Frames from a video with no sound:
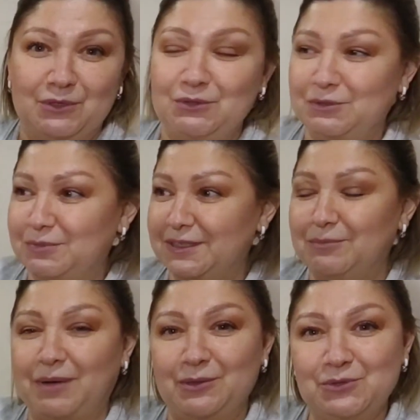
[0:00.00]
кто-то
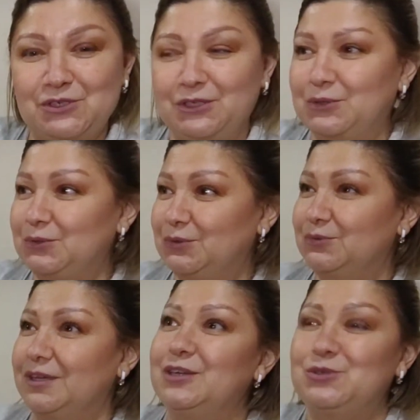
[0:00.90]
благополучие, кто-то
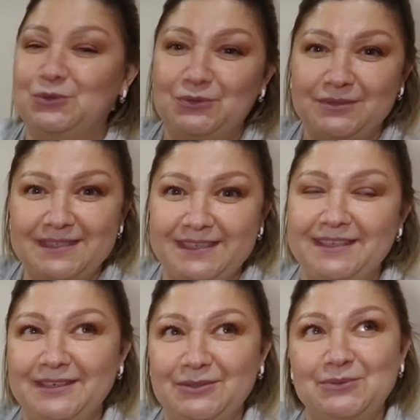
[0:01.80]
удачу, кто-то
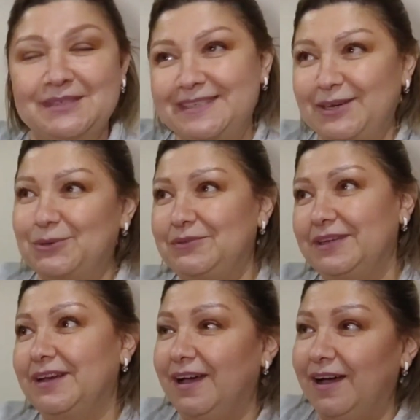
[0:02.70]
деньги, кто-то
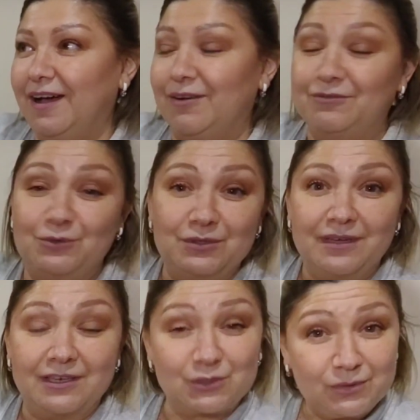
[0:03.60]
здоровье. Вот.
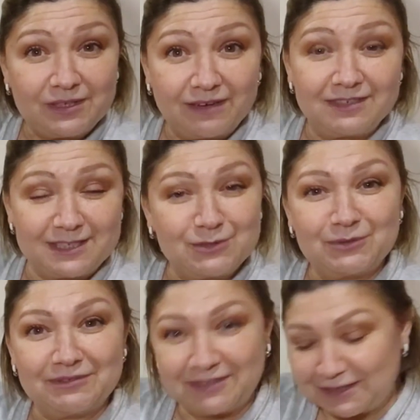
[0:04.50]
А что я
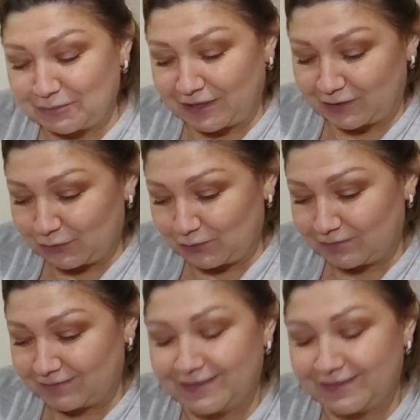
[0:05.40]
вытянула в этом году?